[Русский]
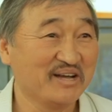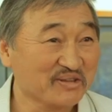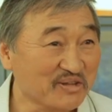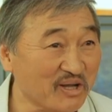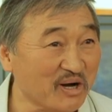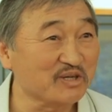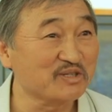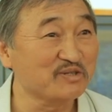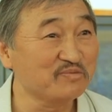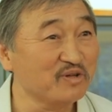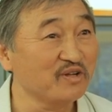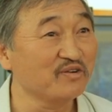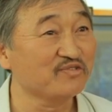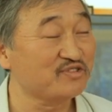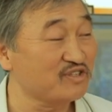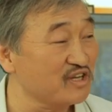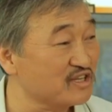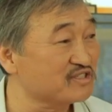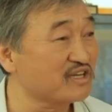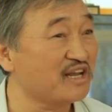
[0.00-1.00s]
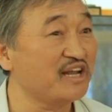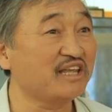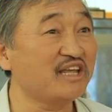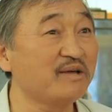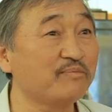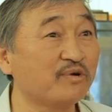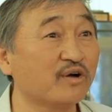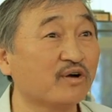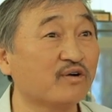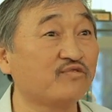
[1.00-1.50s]
Так же было, все старики
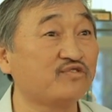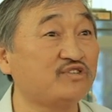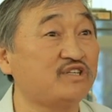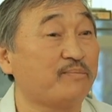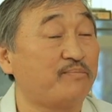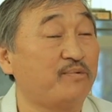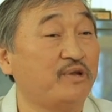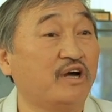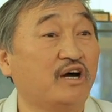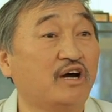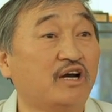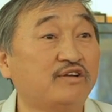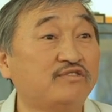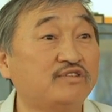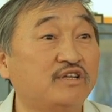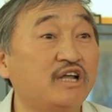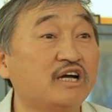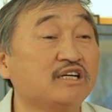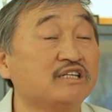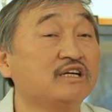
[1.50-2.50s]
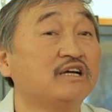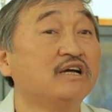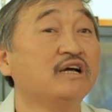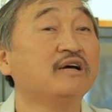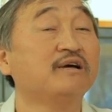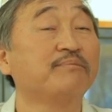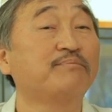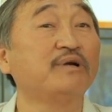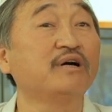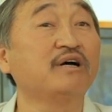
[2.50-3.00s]
приехали, все приехали, все, даже
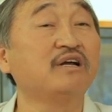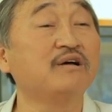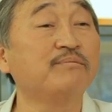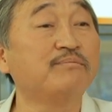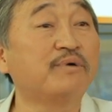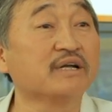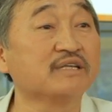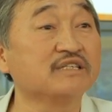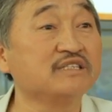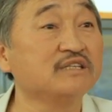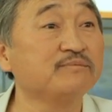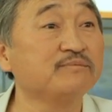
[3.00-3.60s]
приехали борцы,